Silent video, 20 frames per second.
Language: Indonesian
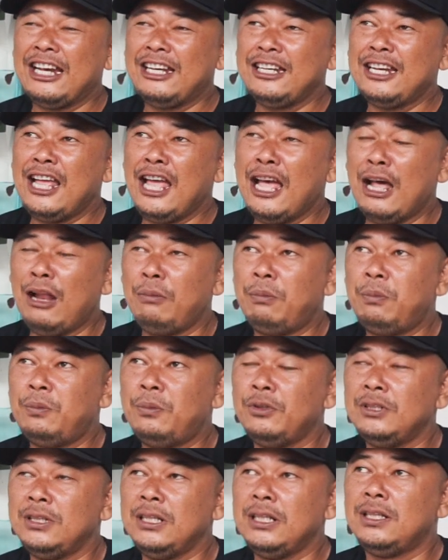Karena half
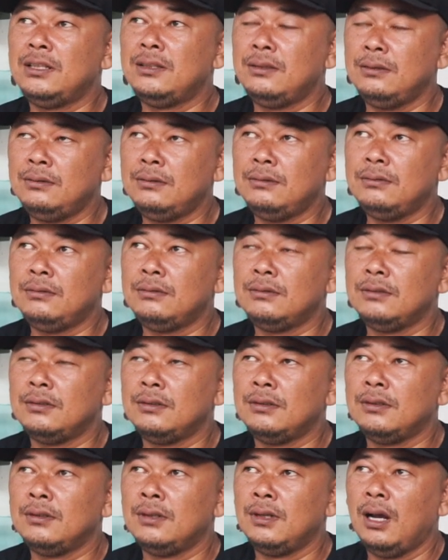moon itu
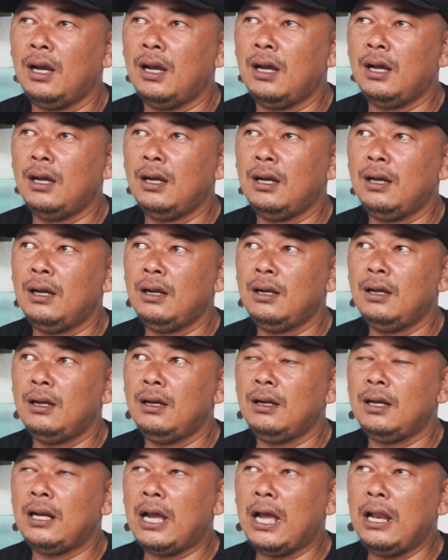
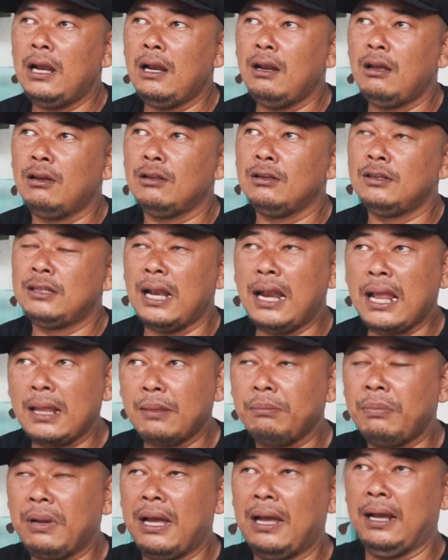Eh, kalau
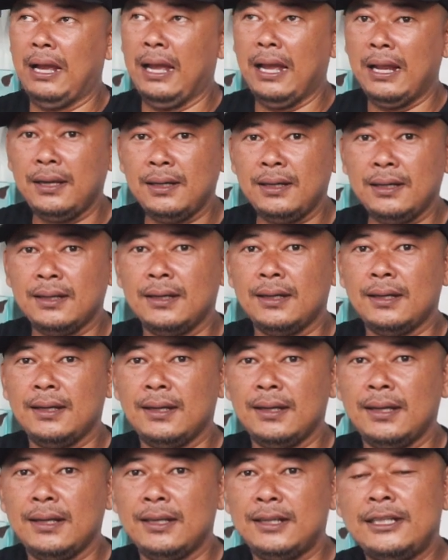telat makan
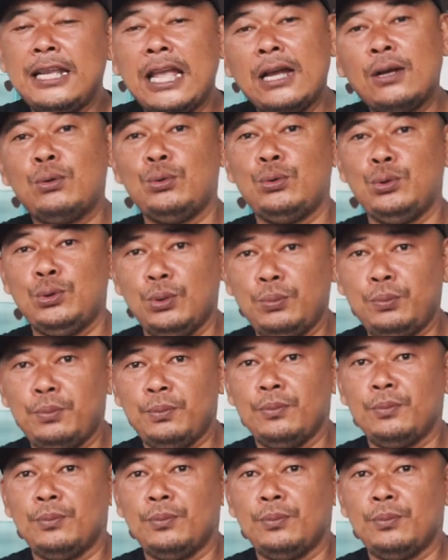dia kuncup,